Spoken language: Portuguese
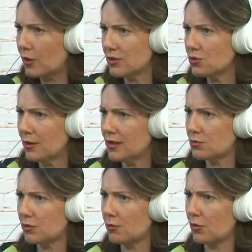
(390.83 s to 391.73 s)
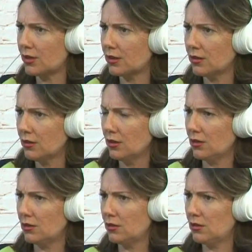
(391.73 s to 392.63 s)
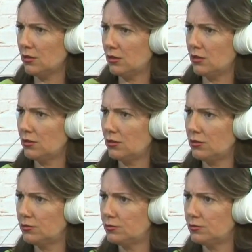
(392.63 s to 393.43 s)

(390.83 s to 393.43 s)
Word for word: É isso mesmo, né, Mônica? Exatamente, Juliana. E o